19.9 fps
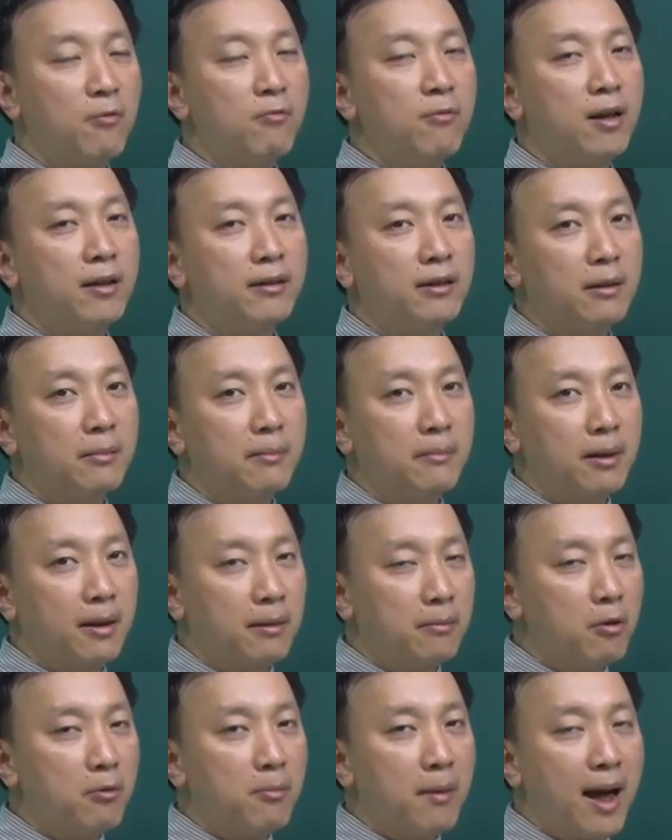cũng là
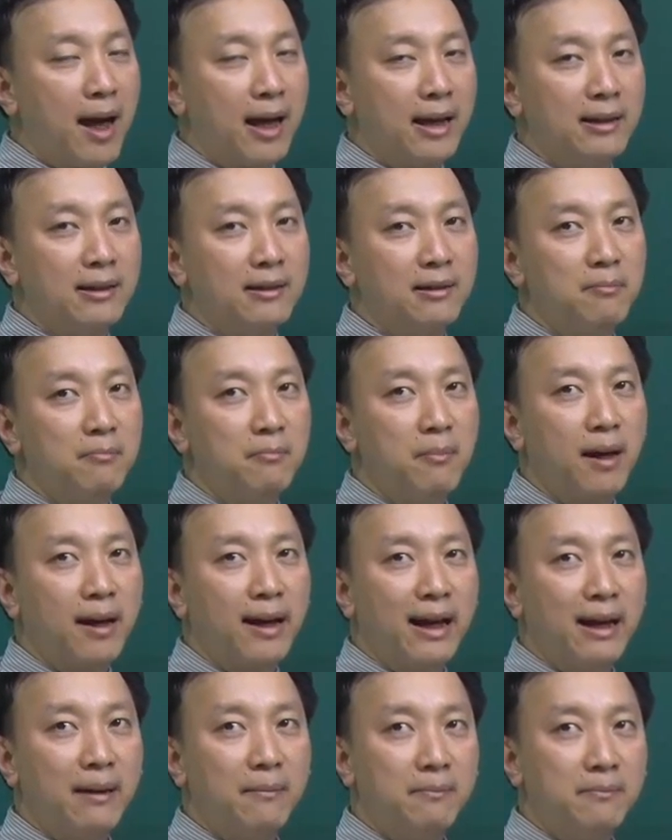cái mỗi bài mà
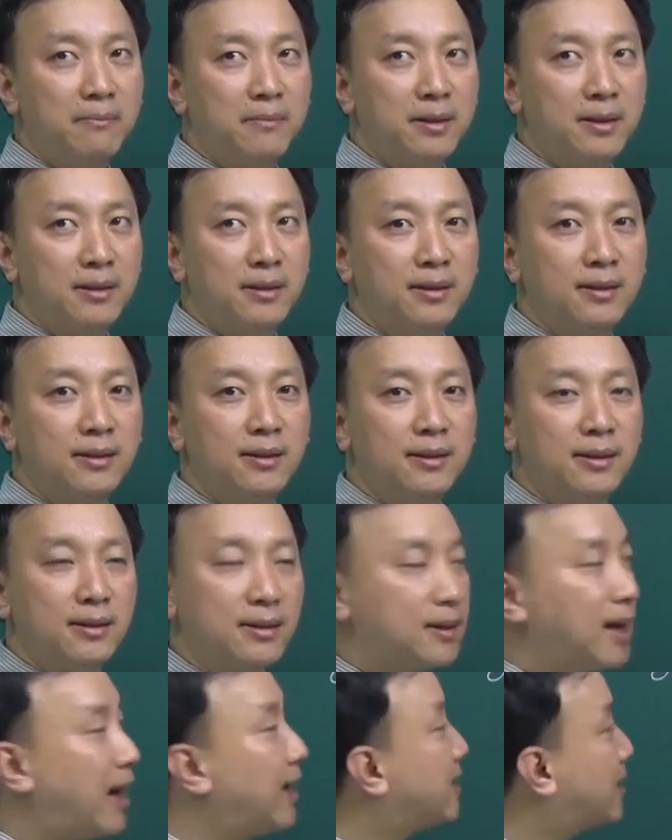các em
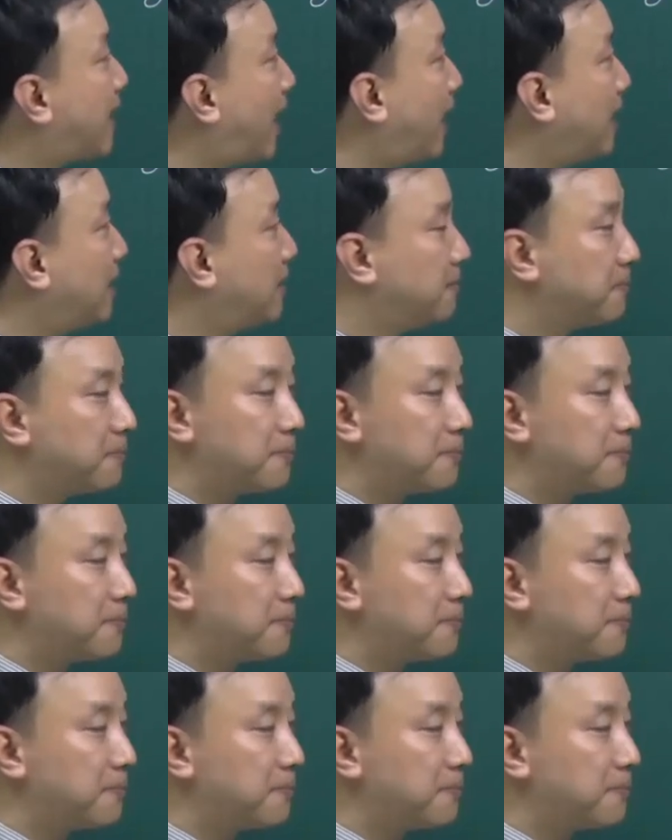hay sai.